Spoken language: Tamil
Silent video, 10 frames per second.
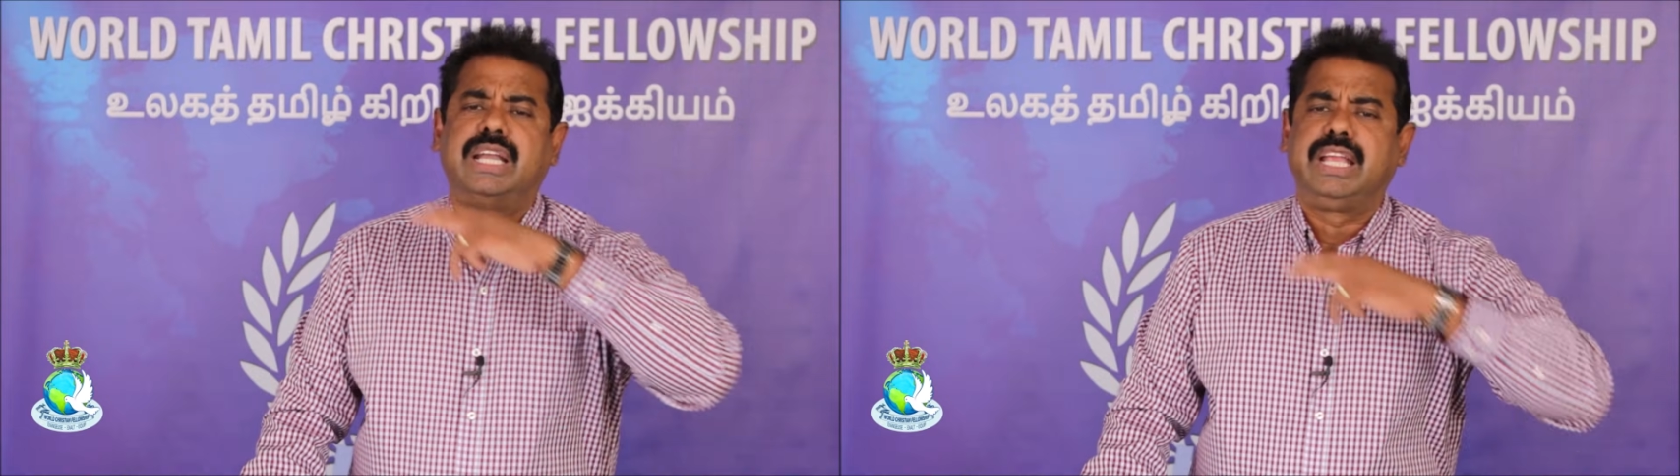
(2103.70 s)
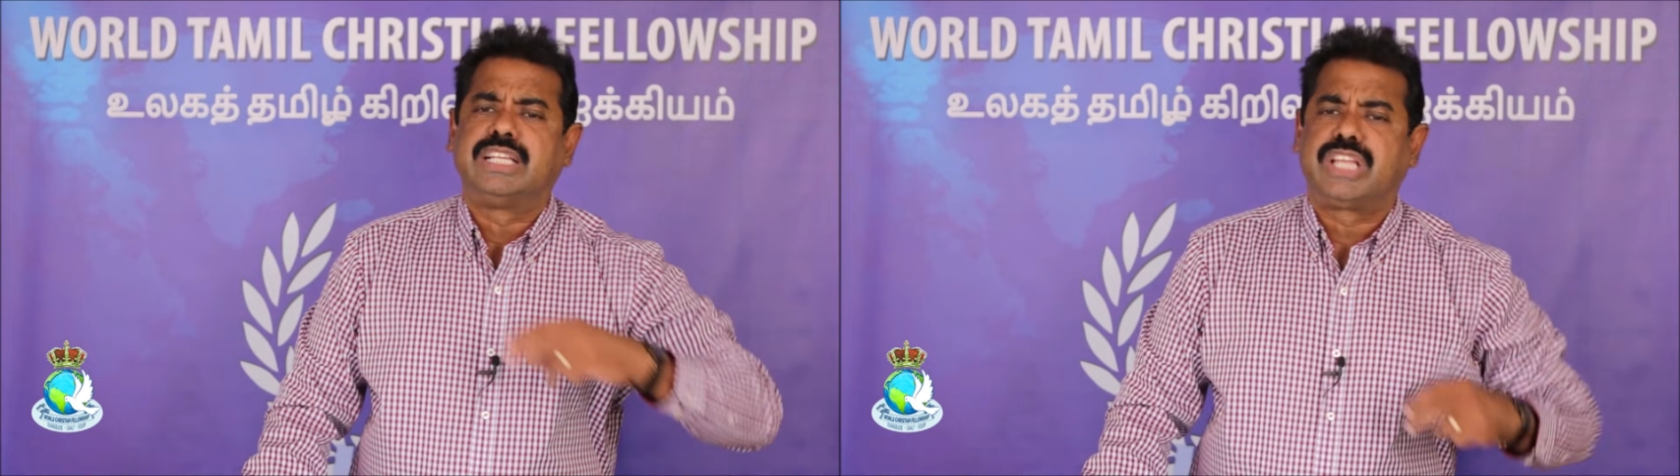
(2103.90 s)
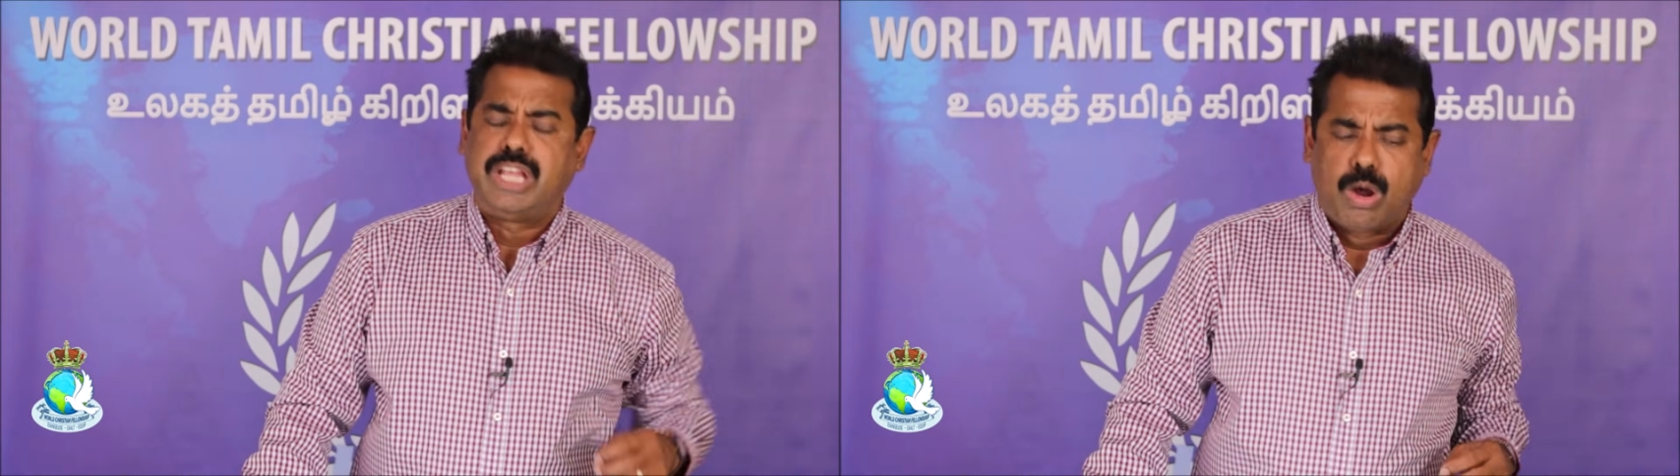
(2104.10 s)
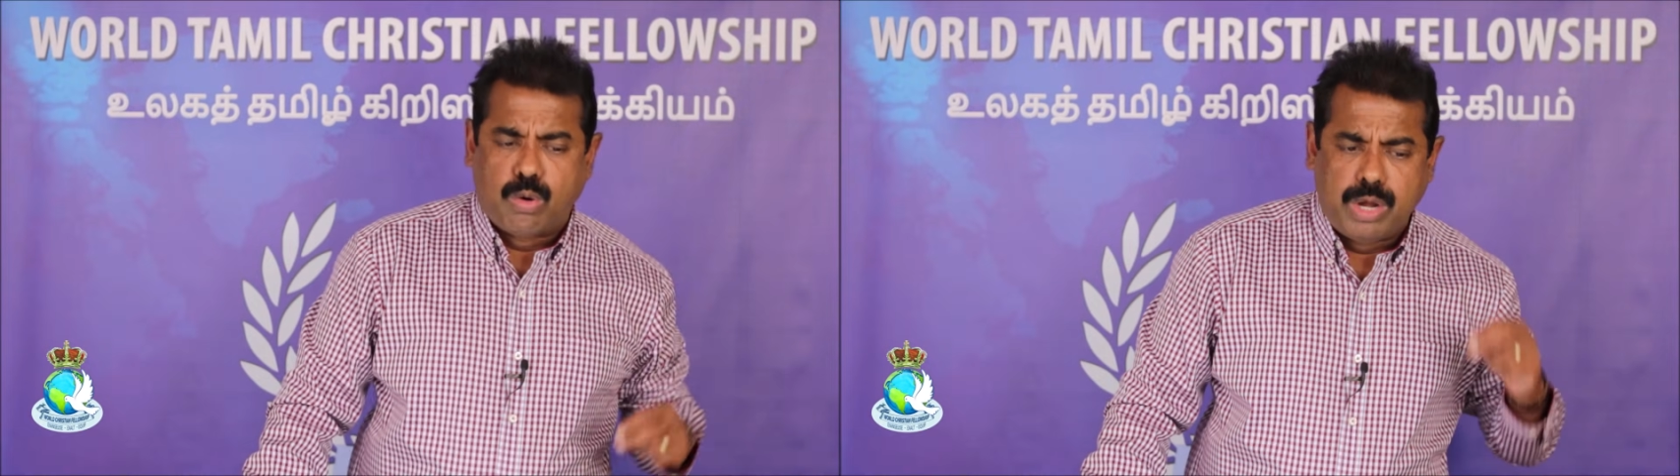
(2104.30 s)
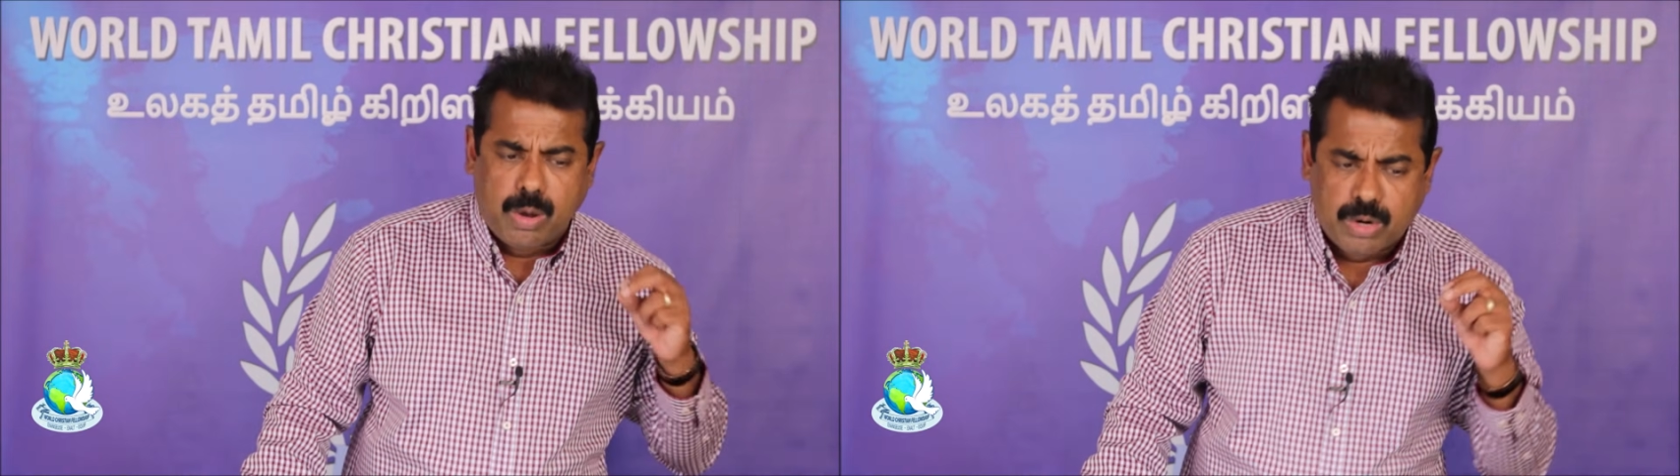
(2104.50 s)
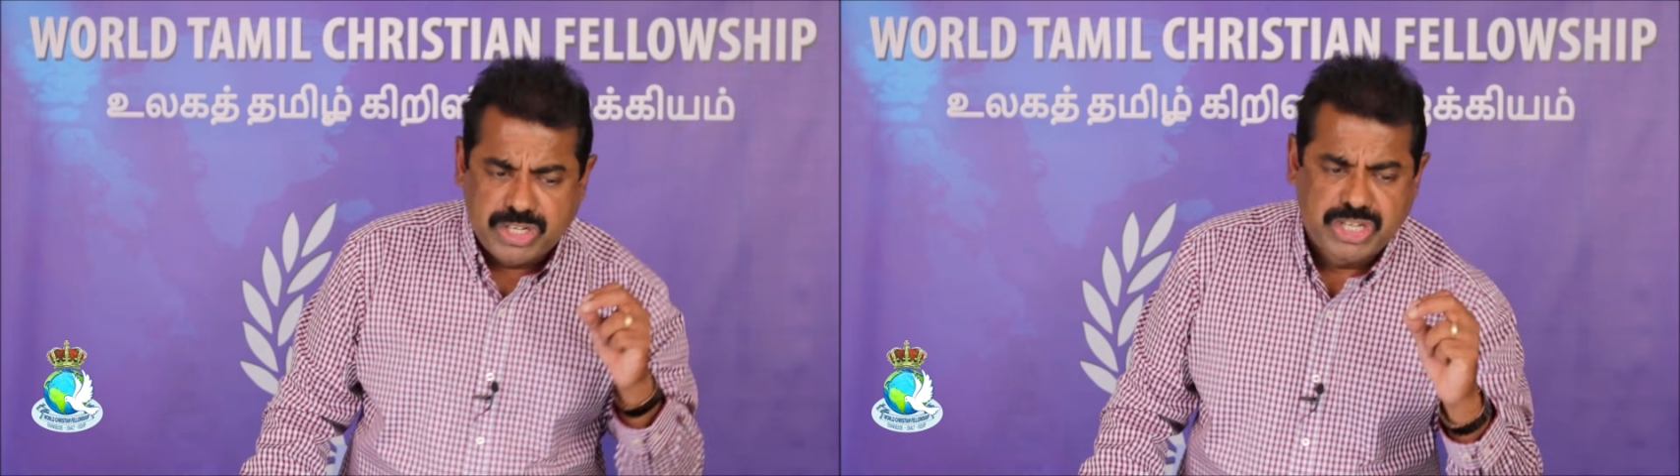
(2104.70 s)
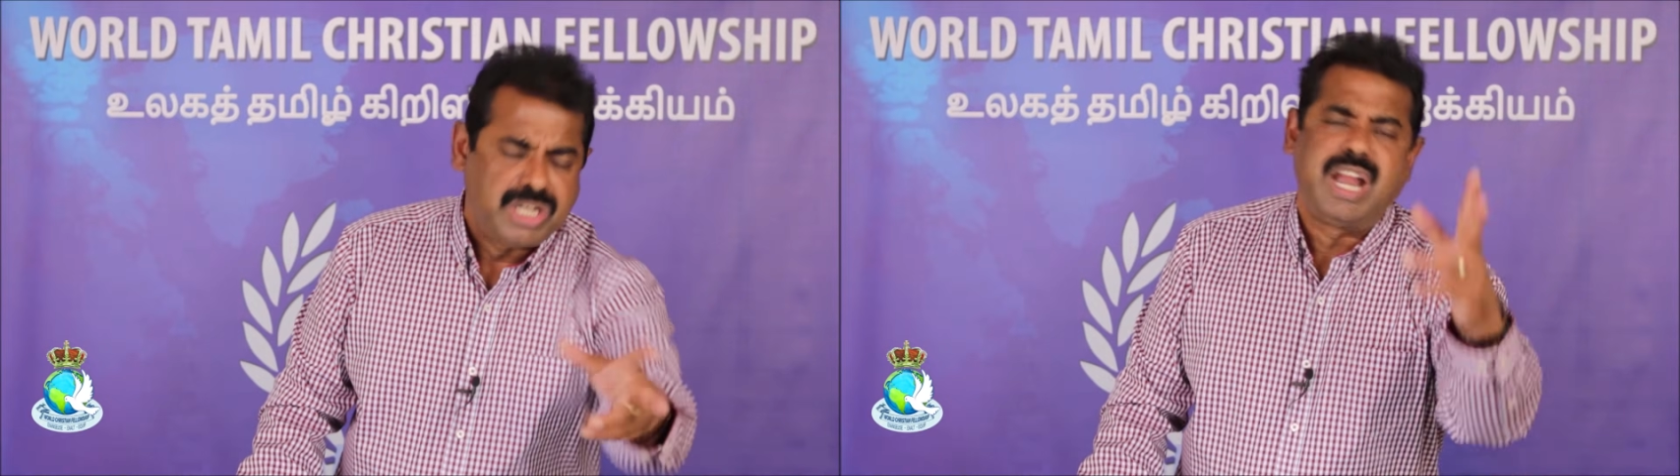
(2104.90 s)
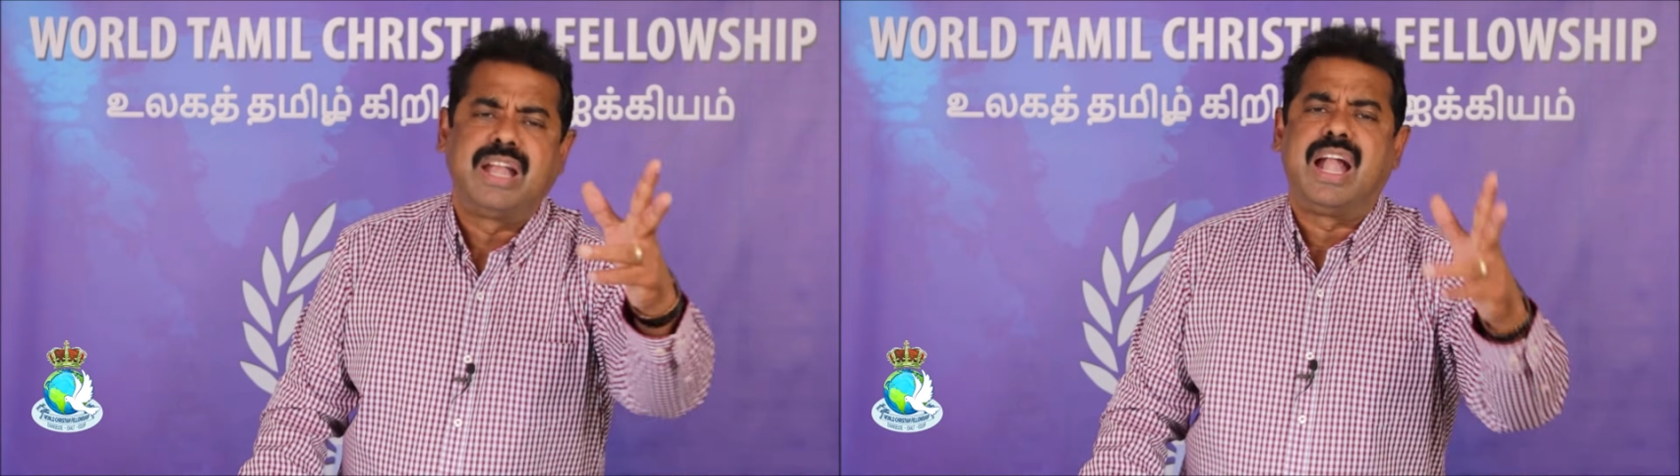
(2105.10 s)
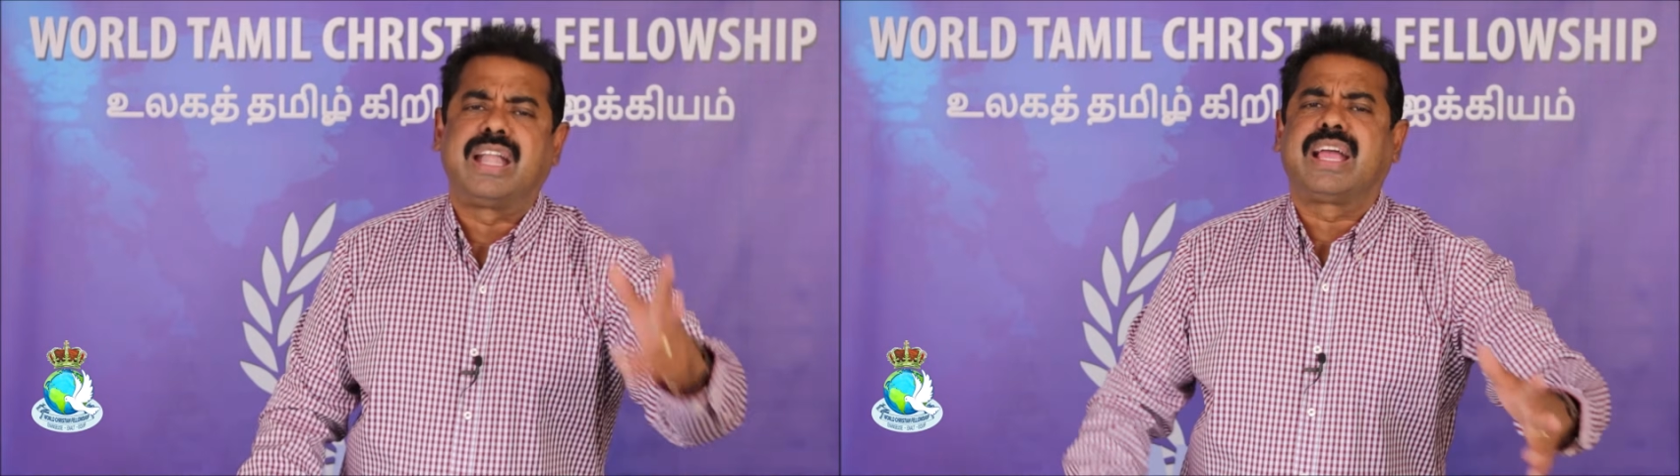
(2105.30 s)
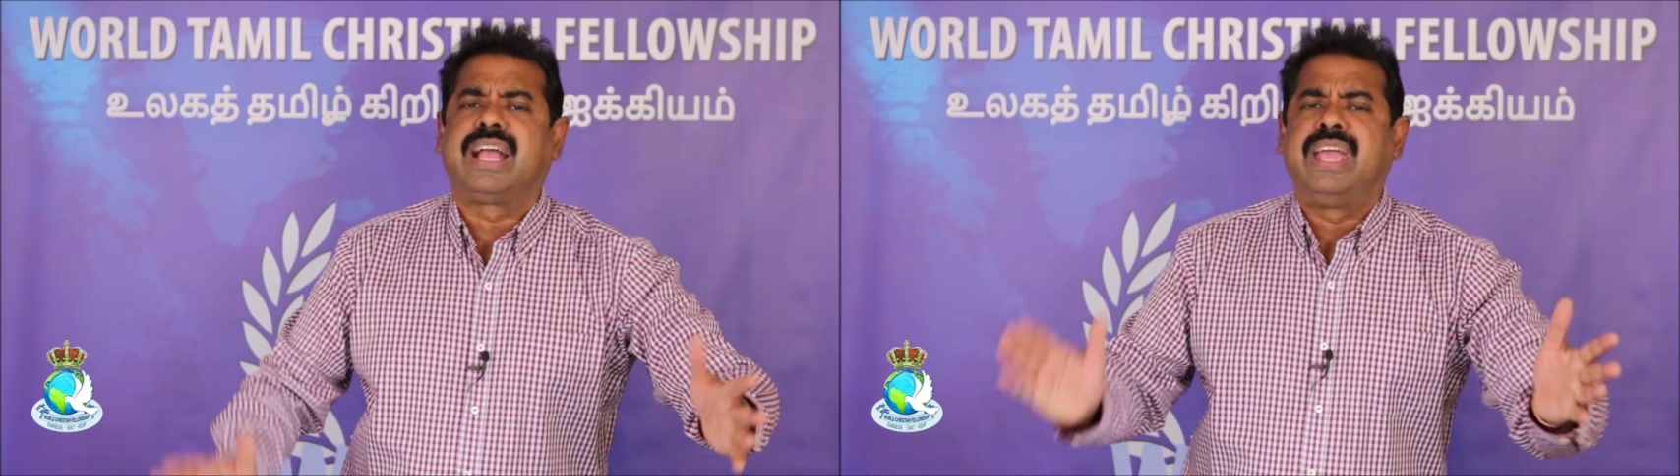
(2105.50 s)
நீங்கள் செய்யக்கூடிய ஒரு சின்ன
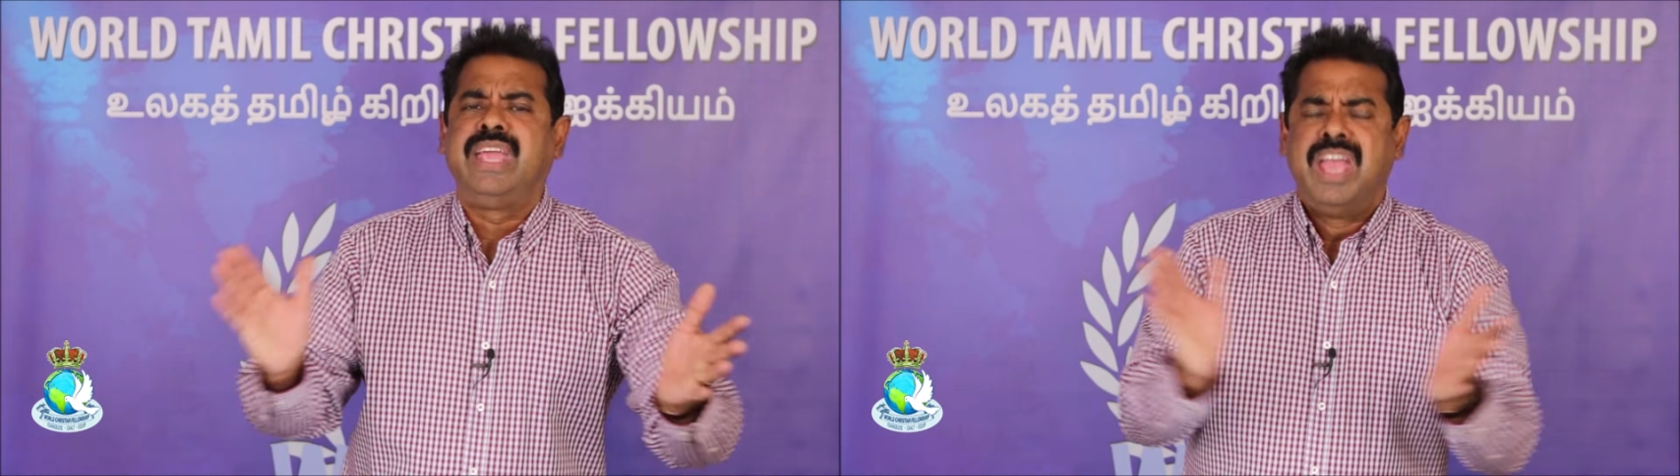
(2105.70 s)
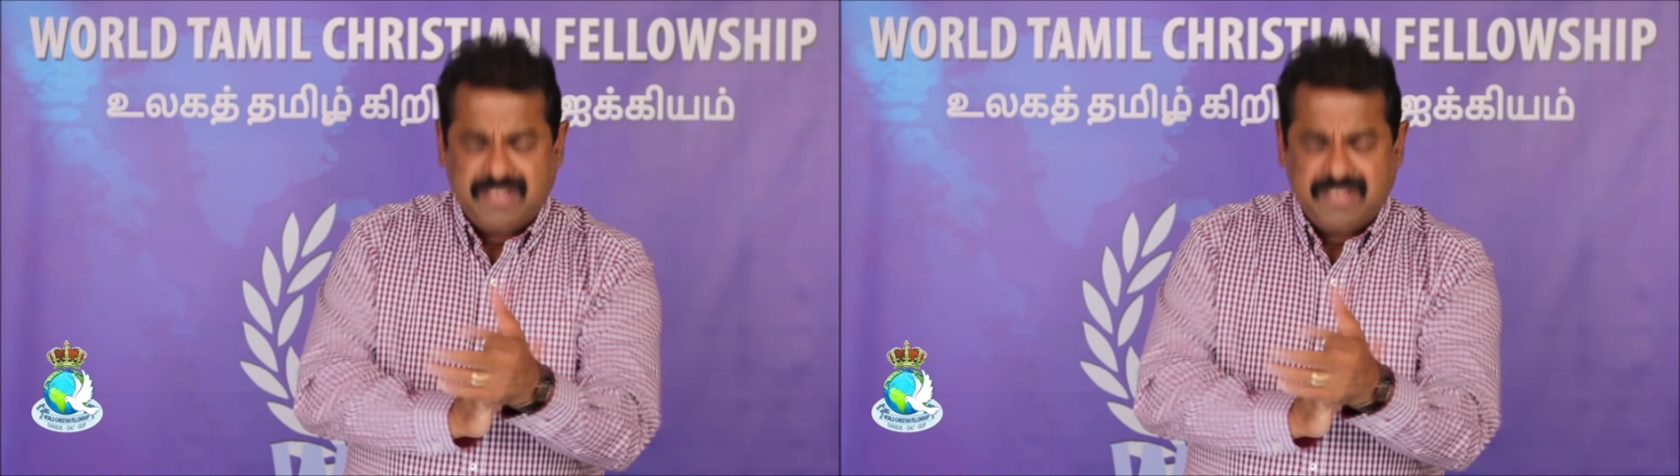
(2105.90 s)
நடக்கை